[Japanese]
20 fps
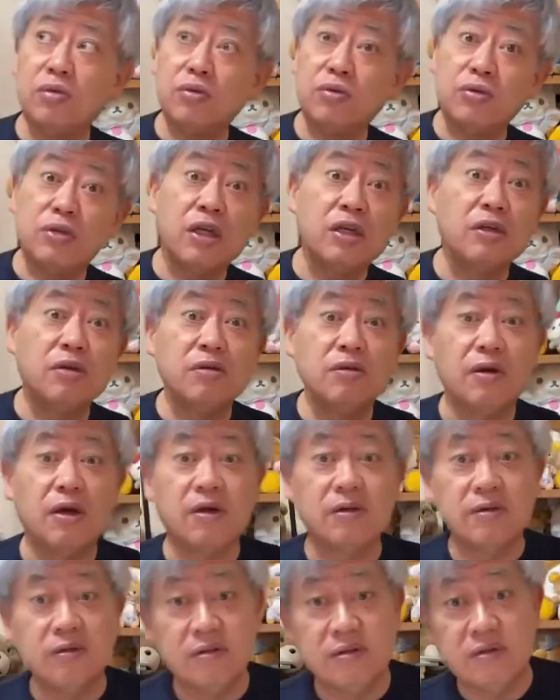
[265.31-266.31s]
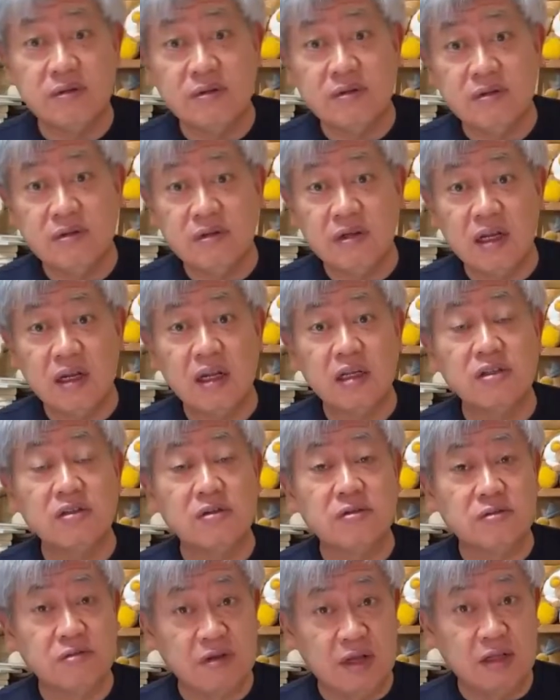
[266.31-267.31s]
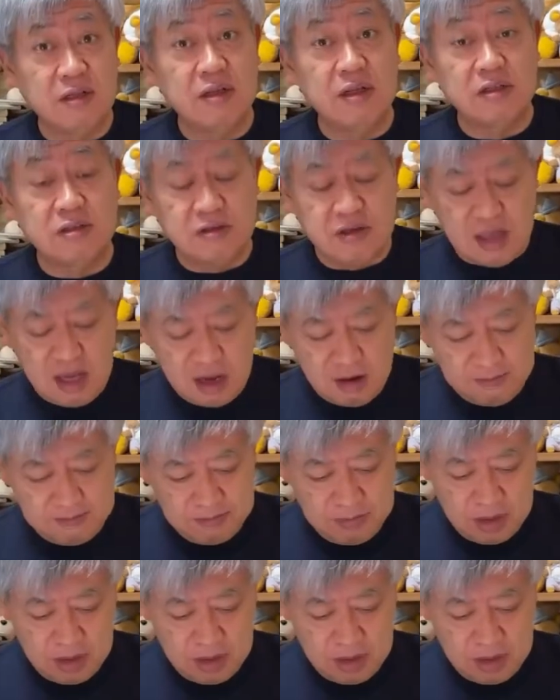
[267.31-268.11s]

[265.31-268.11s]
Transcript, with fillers: 1979年ですね。